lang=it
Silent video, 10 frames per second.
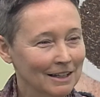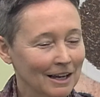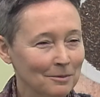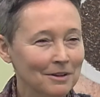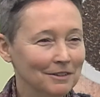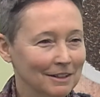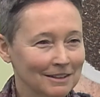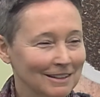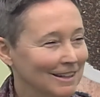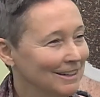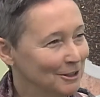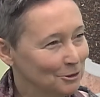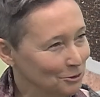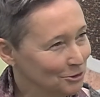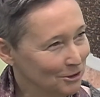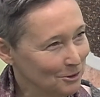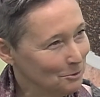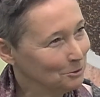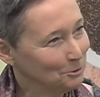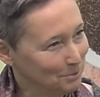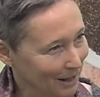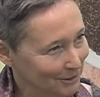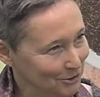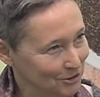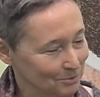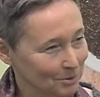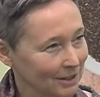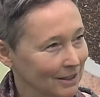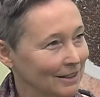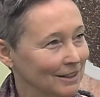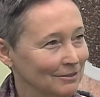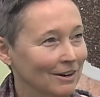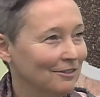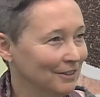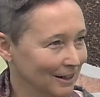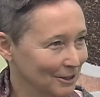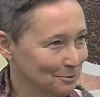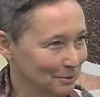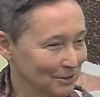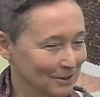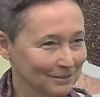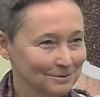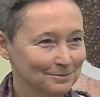A me viene da dare dei consigli molto pratici per chi va a fare la spesa.